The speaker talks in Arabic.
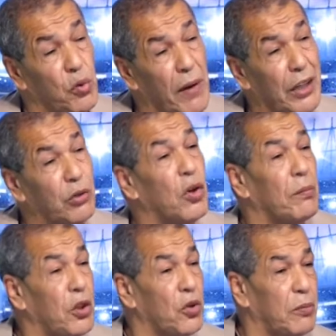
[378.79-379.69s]
أنتم
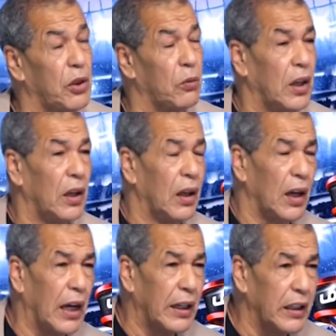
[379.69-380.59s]
رحتوا أم بداو يبنيو
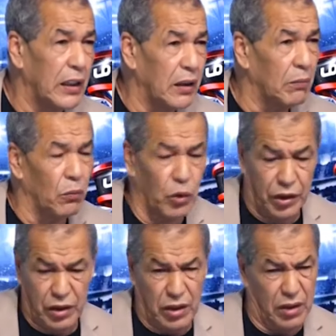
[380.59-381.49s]
قال لي مور